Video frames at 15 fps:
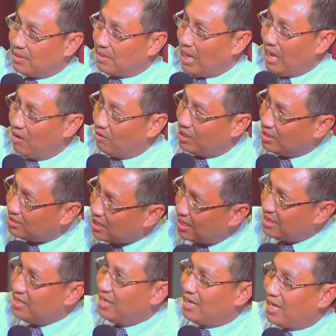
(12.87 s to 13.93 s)
Kalau kita
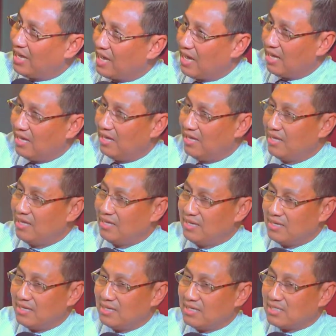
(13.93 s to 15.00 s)
ini lengah,
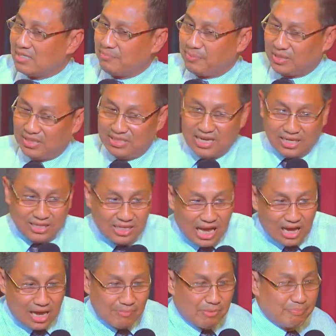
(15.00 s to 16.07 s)
sepertinya
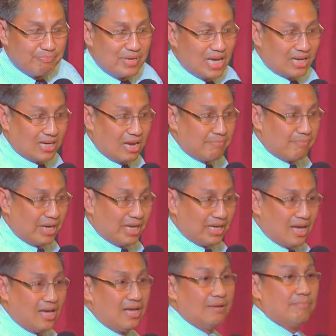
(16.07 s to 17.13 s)
kita akan membiarkan mereka